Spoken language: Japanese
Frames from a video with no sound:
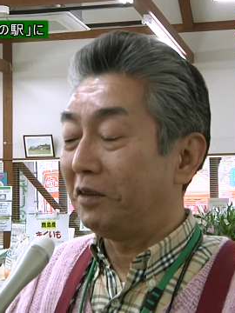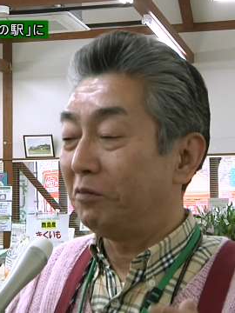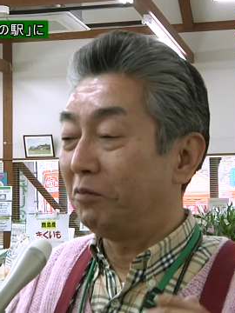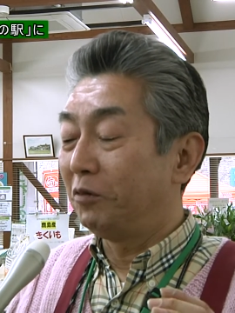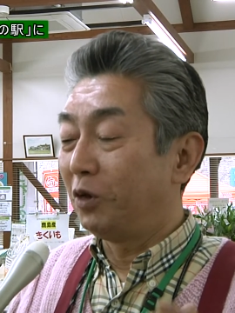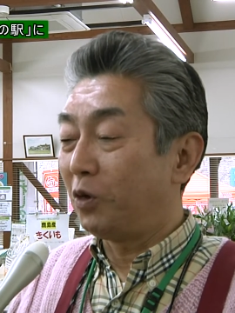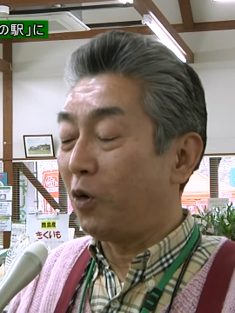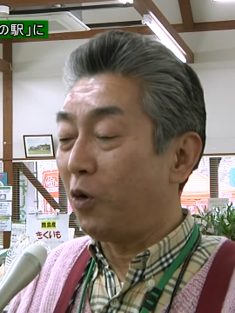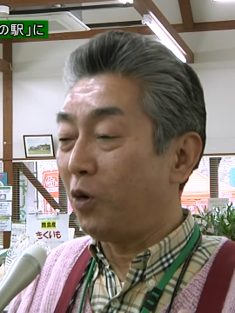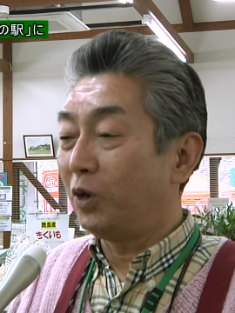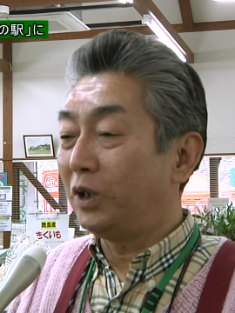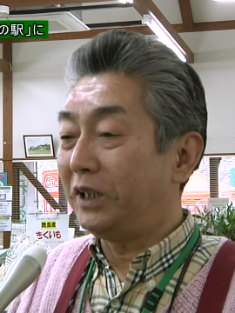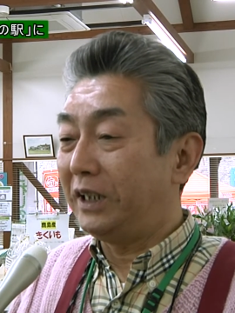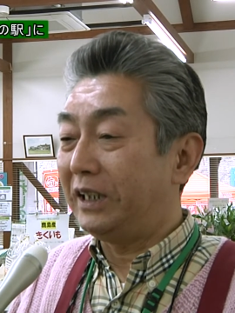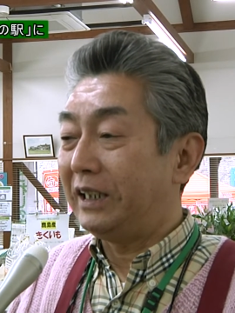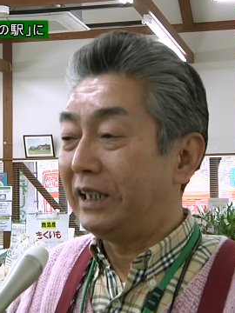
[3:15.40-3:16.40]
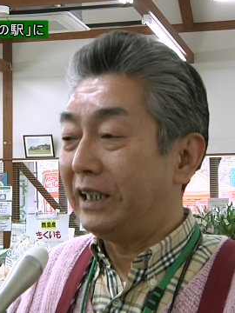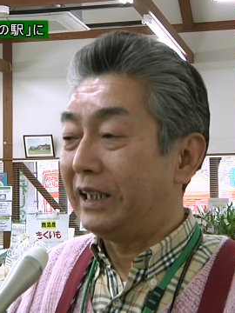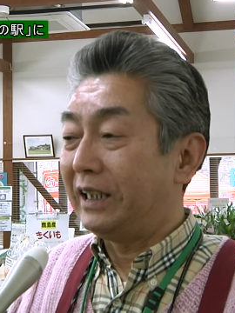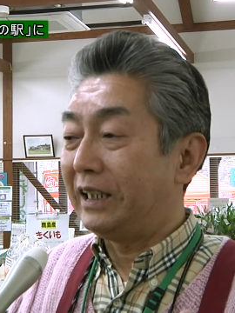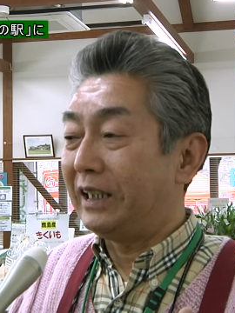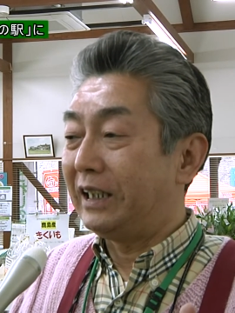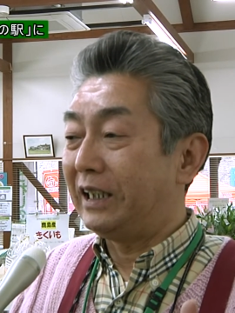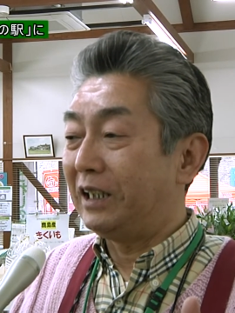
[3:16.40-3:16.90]
もうここに、
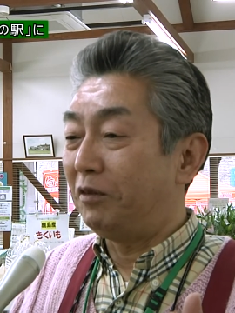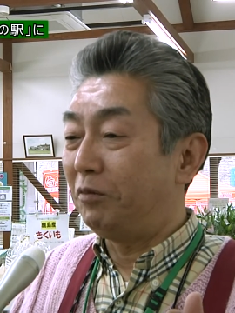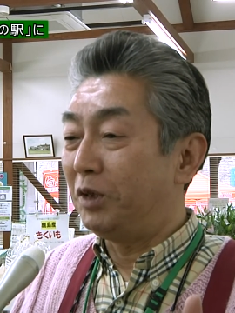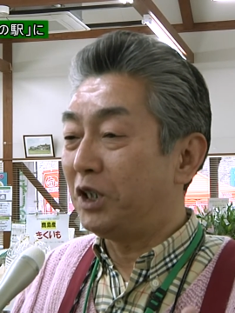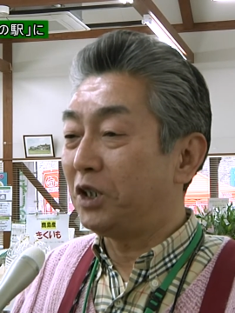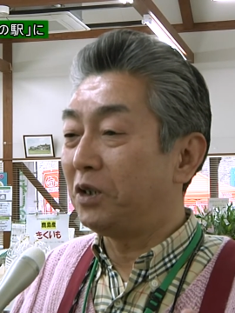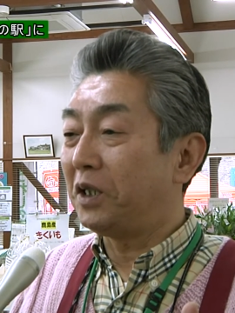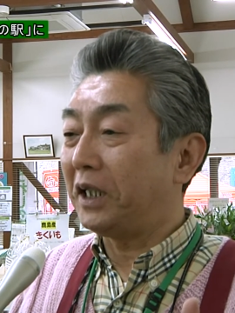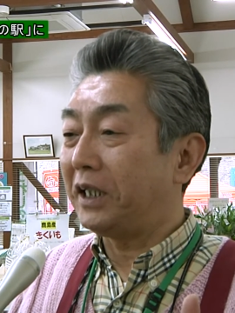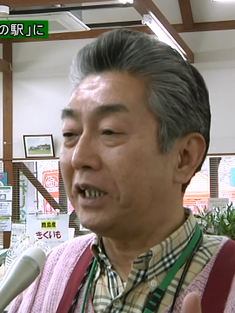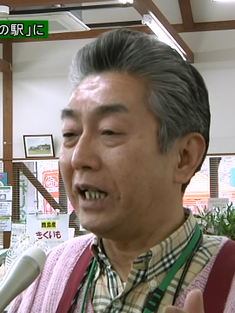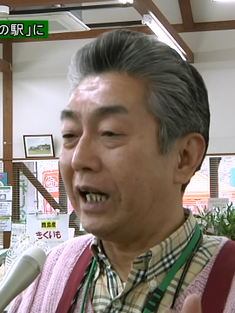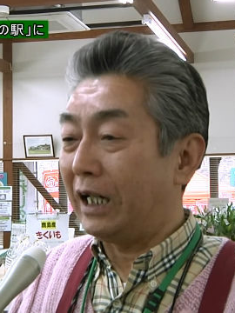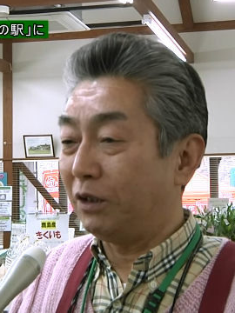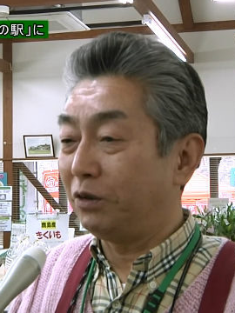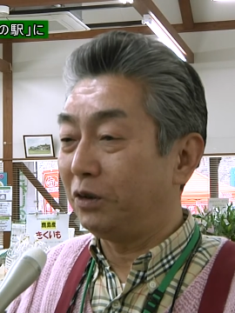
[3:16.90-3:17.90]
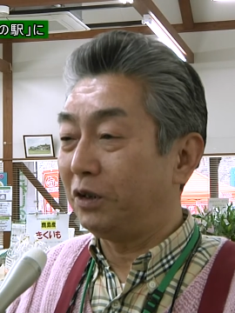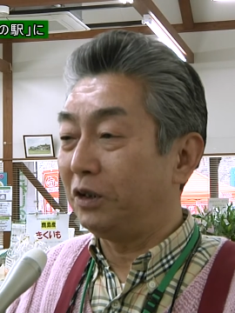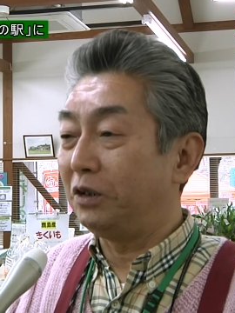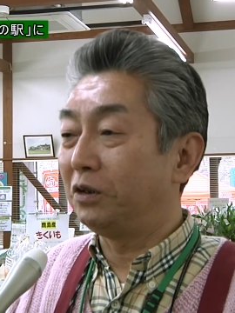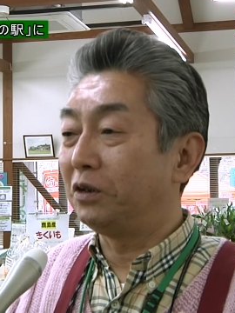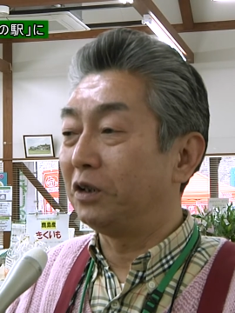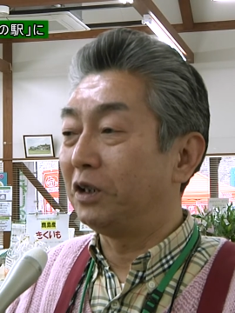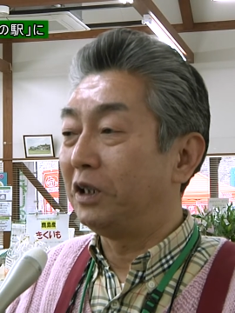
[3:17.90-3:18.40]
えー、道の駅があるって
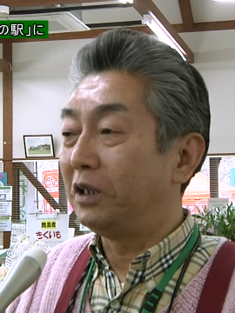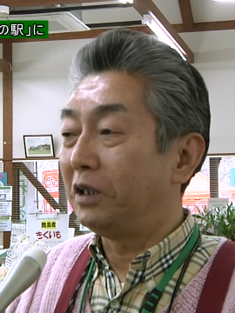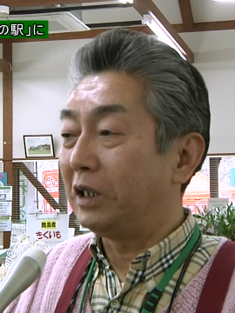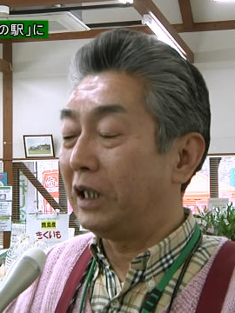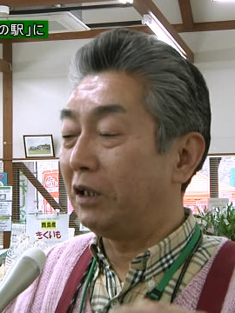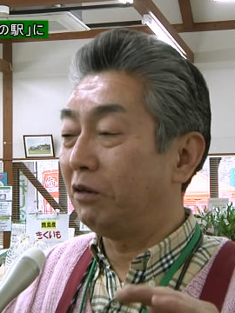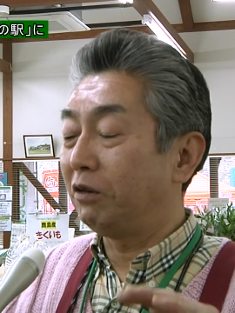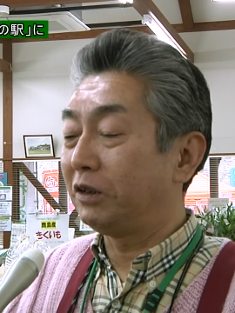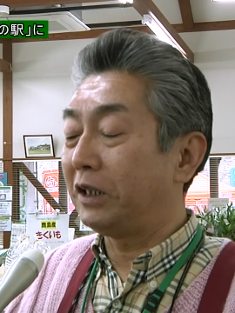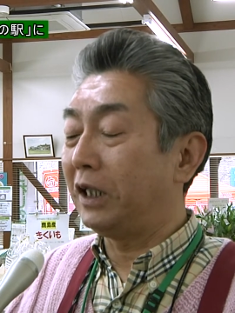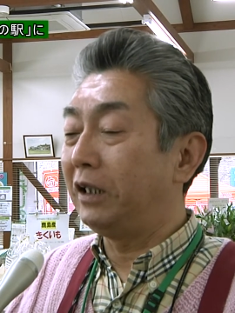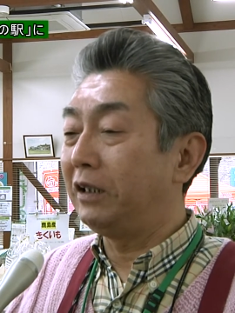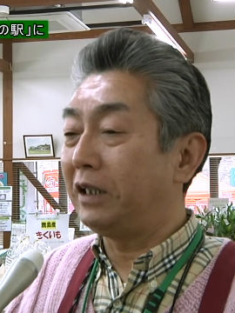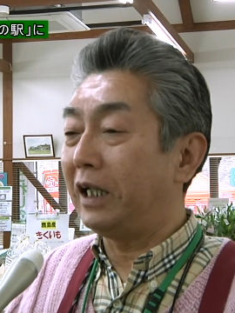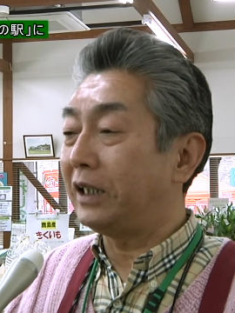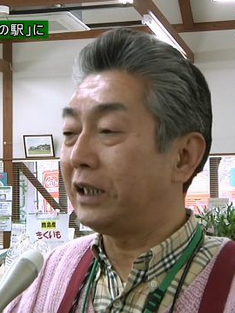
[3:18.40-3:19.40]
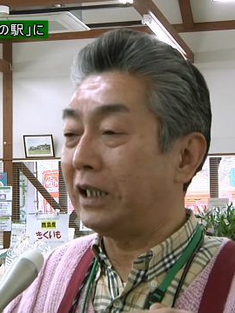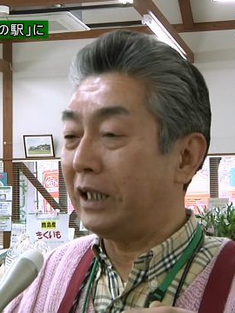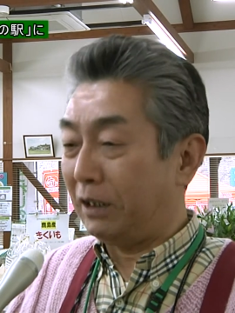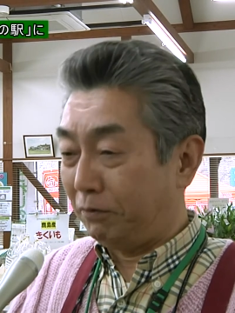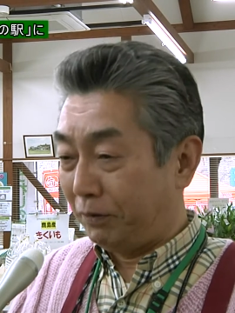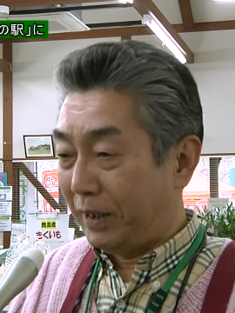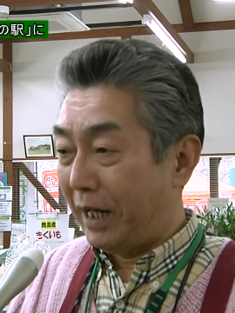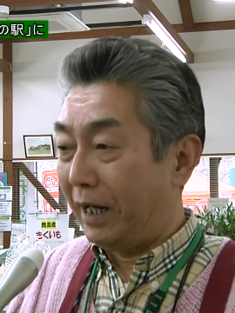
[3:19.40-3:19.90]
いうあの前提じゃな
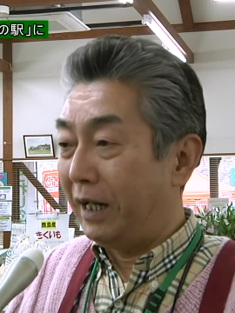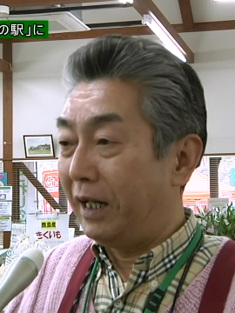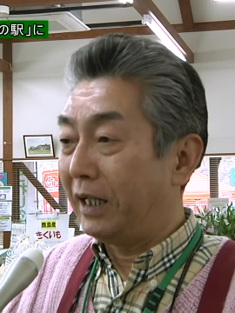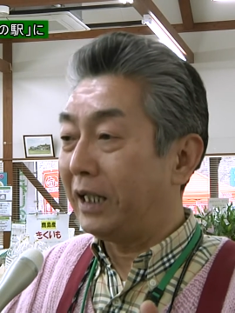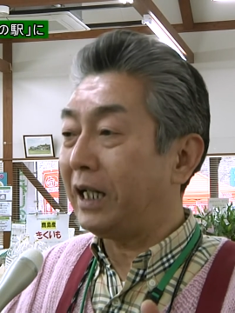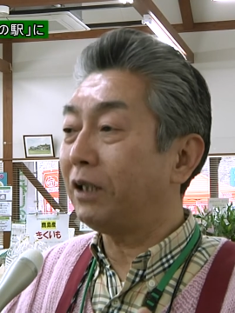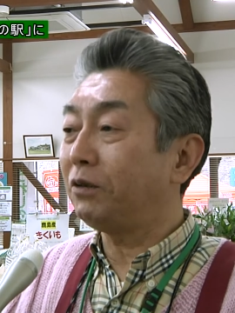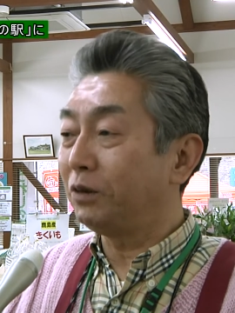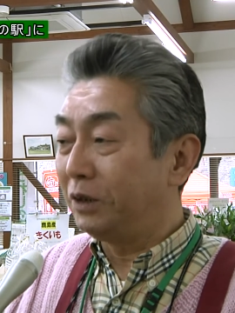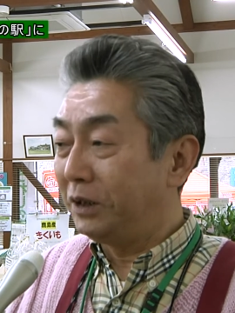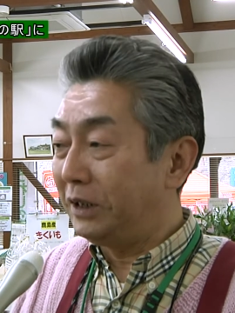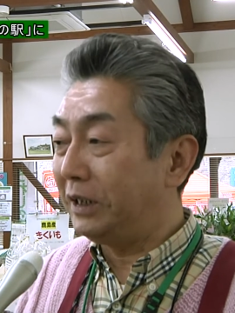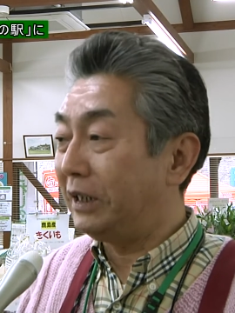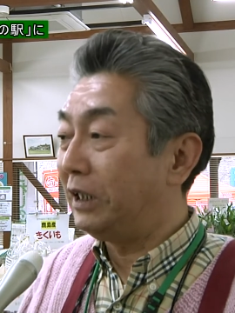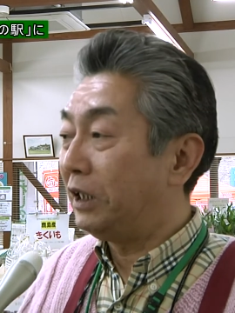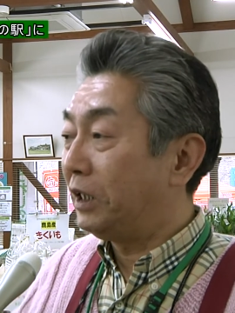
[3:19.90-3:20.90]
くて逆に、